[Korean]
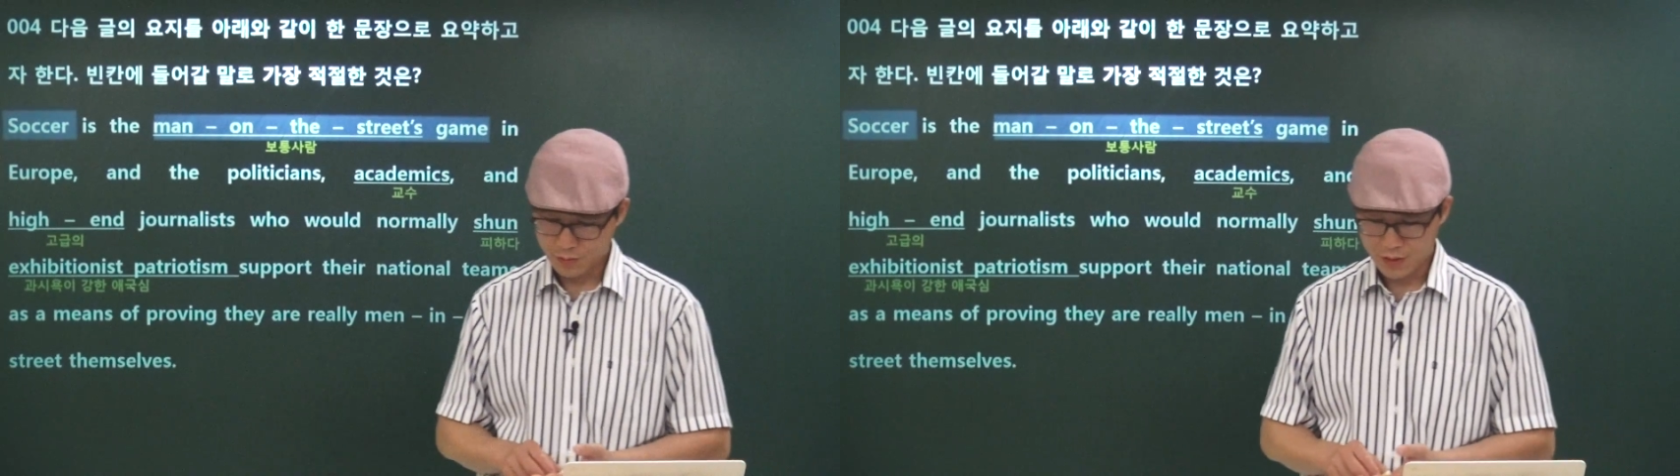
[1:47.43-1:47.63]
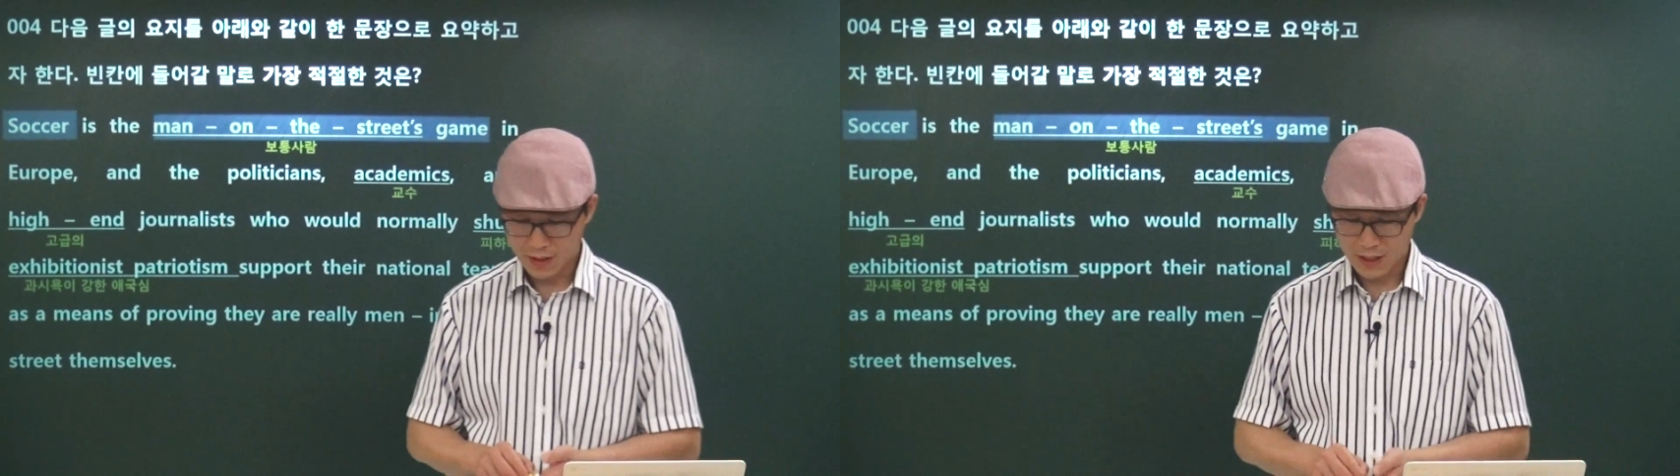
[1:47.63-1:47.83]

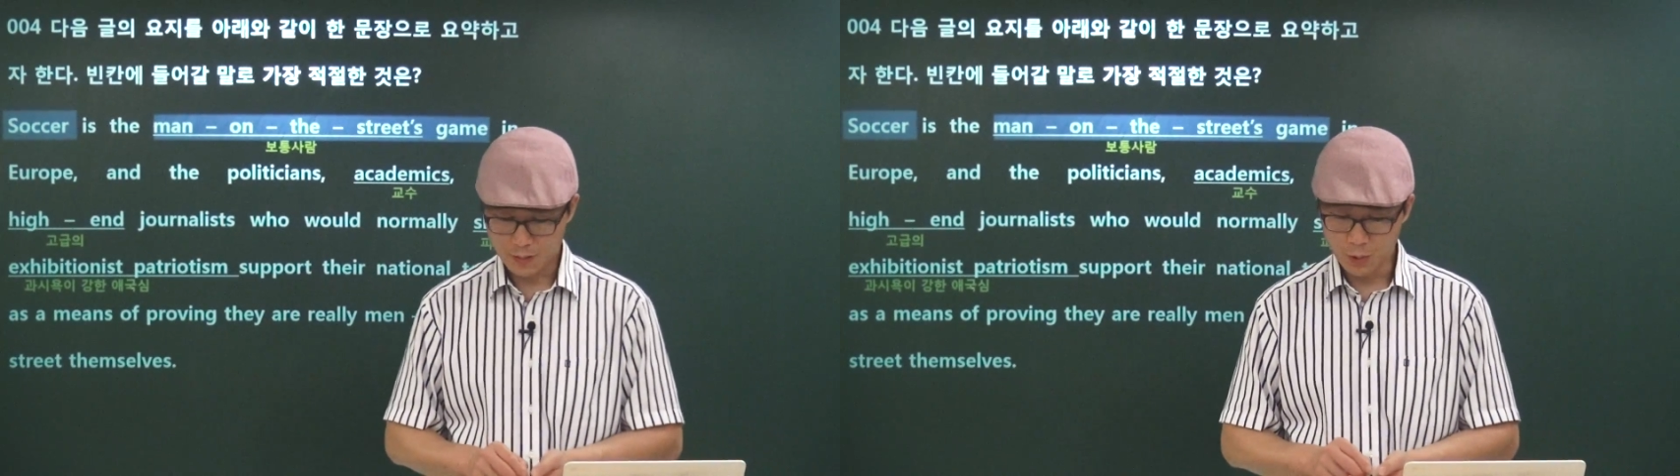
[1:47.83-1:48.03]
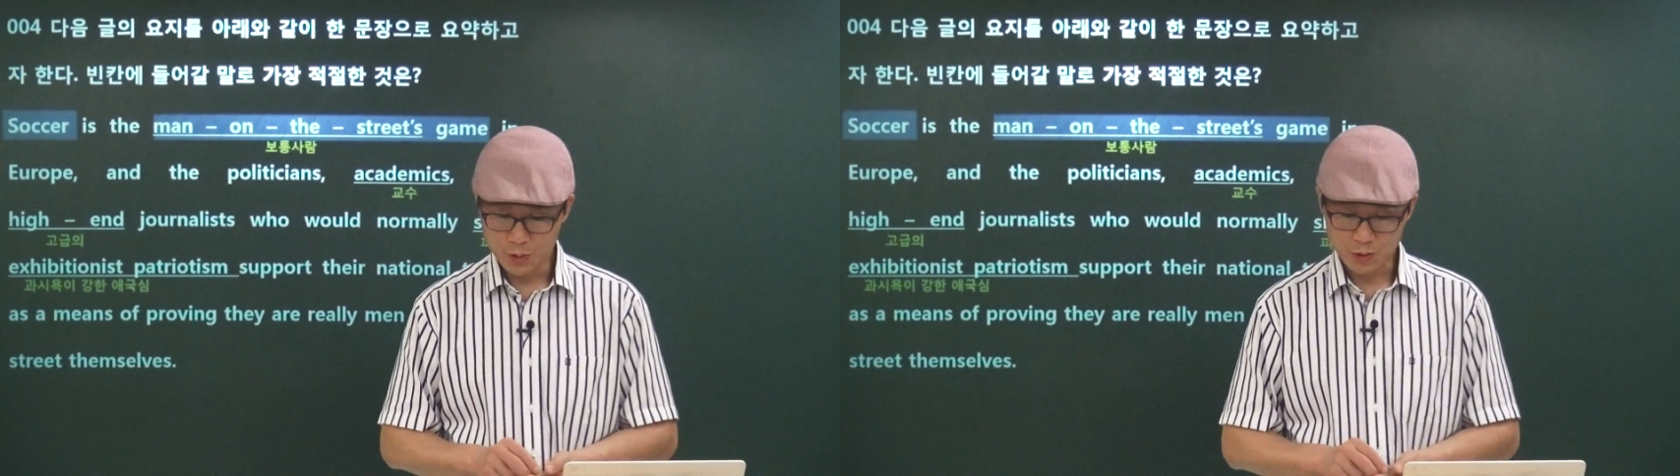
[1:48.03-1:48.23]
우리가
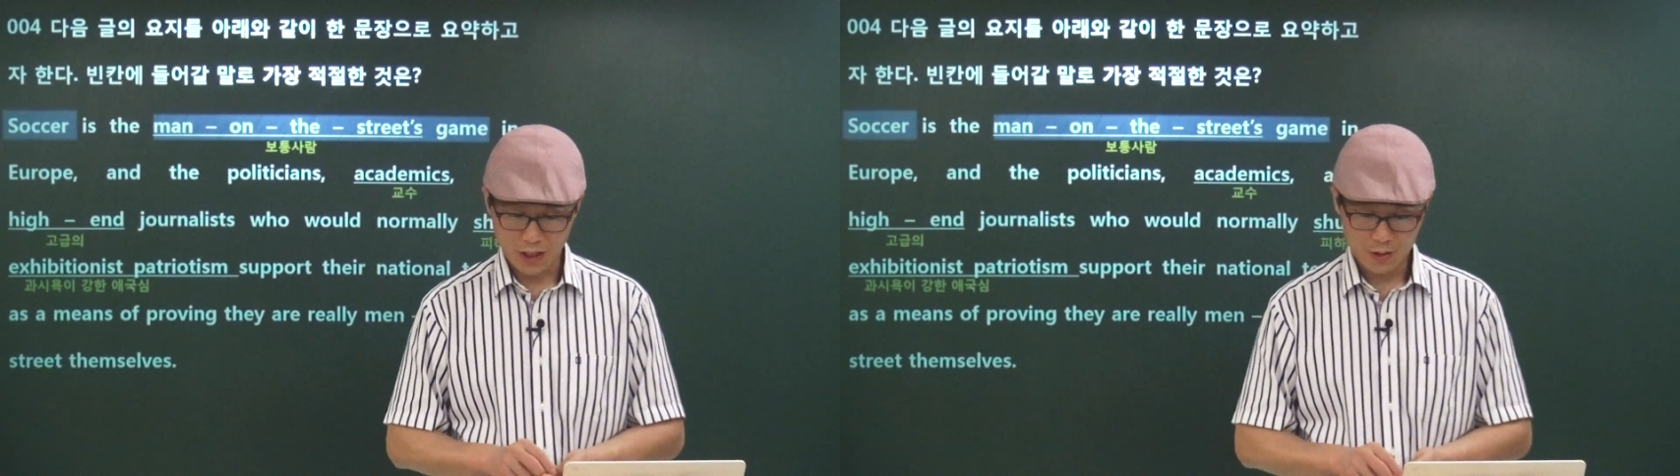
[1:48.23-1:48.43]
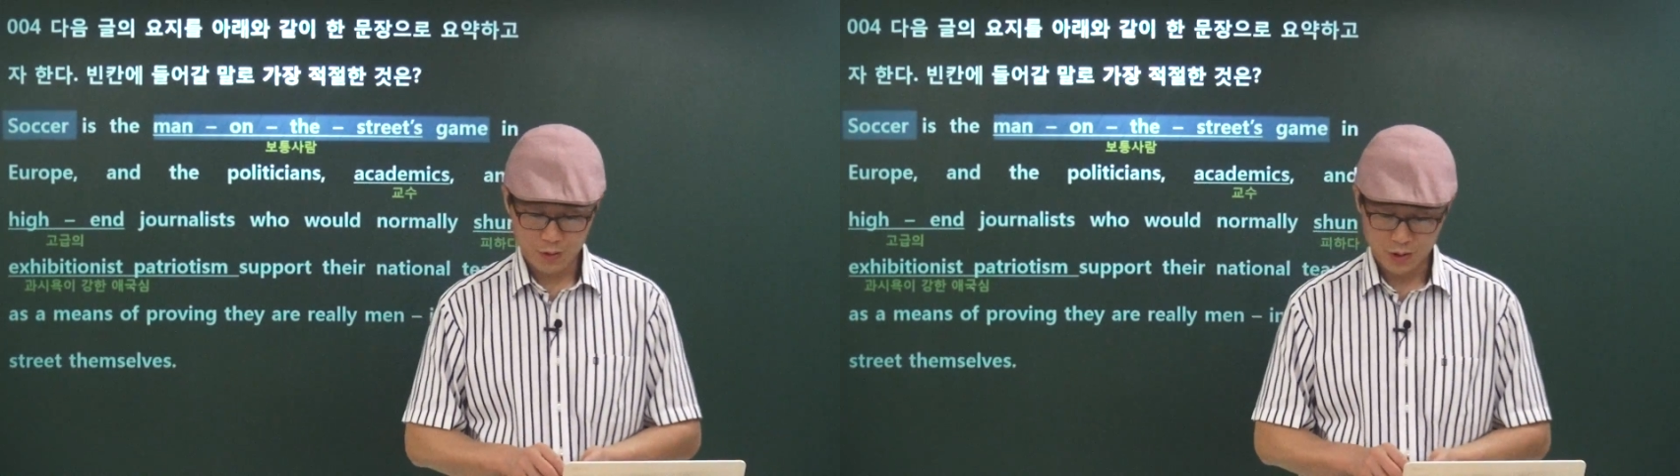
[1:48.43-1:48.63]
기본적으로
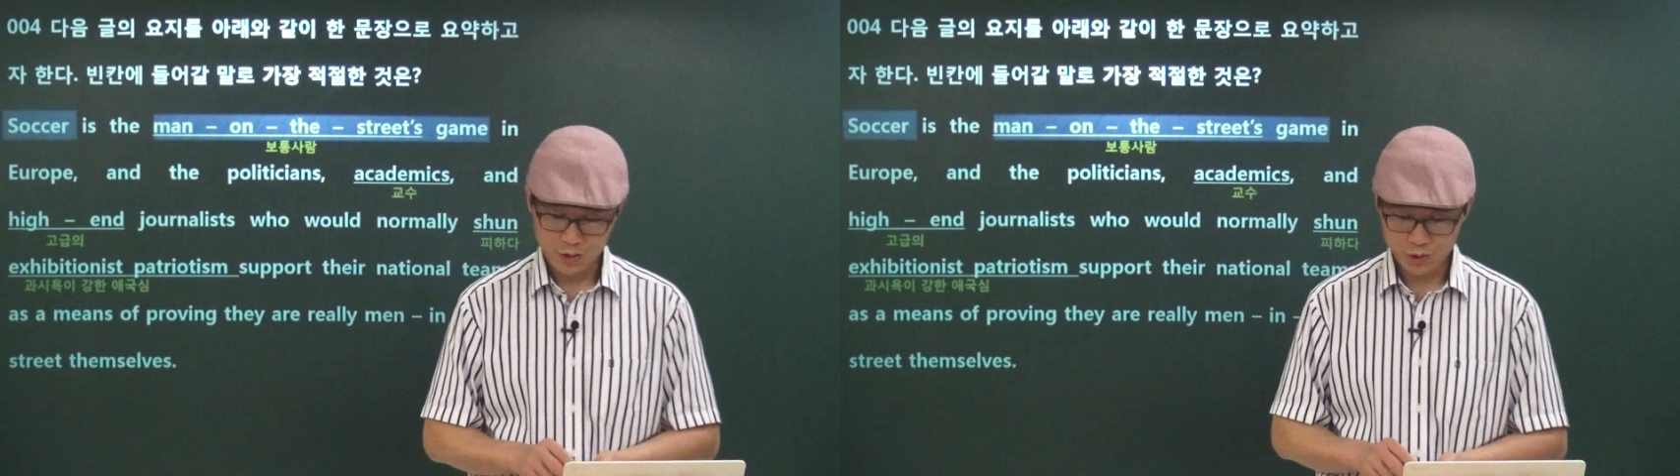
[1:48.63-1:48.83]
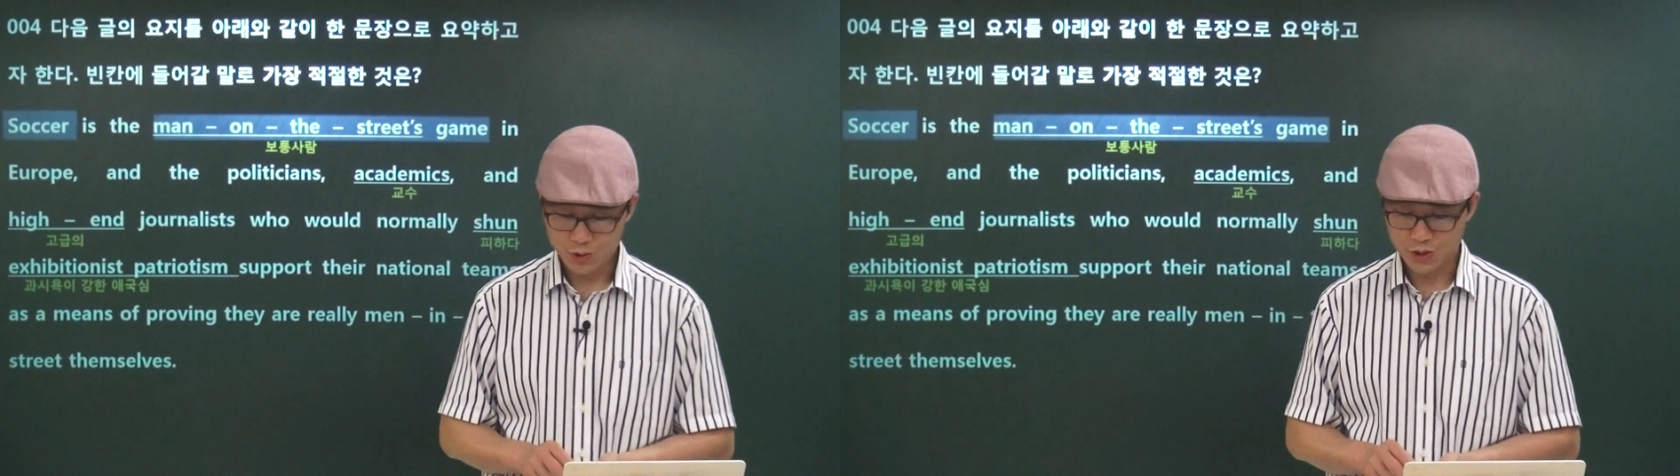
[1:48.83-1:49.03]
알고 있는
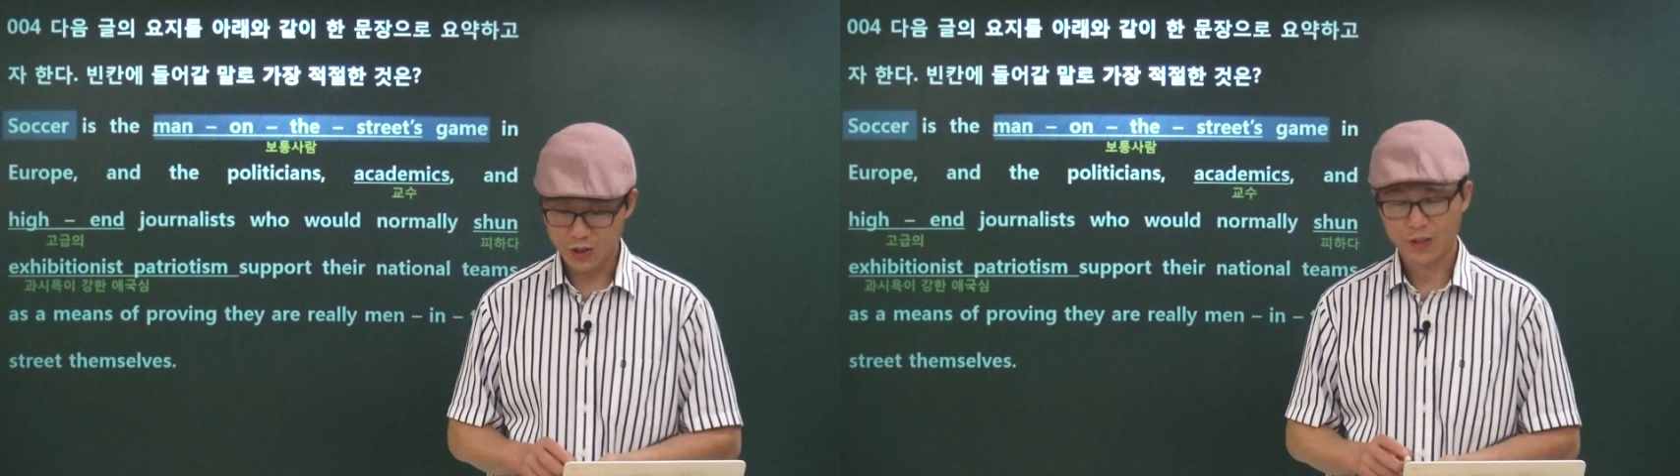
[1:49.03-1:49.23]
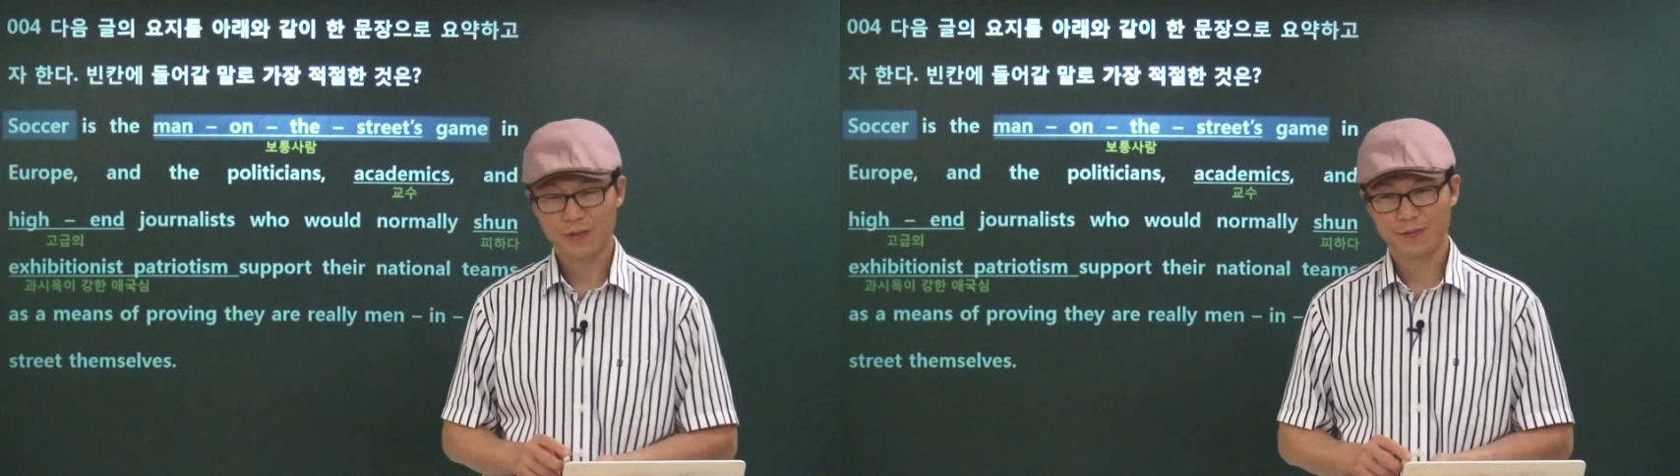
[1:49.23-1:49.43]
축구죠.